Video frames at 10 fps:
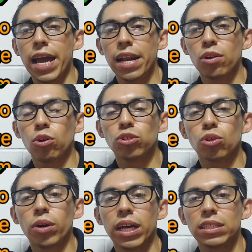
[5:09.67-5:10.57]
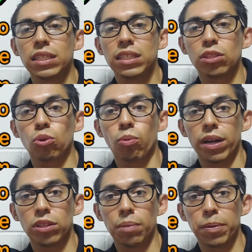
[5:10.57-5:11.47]
El costo es de
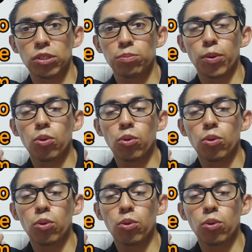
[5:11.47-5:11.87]
140 pesos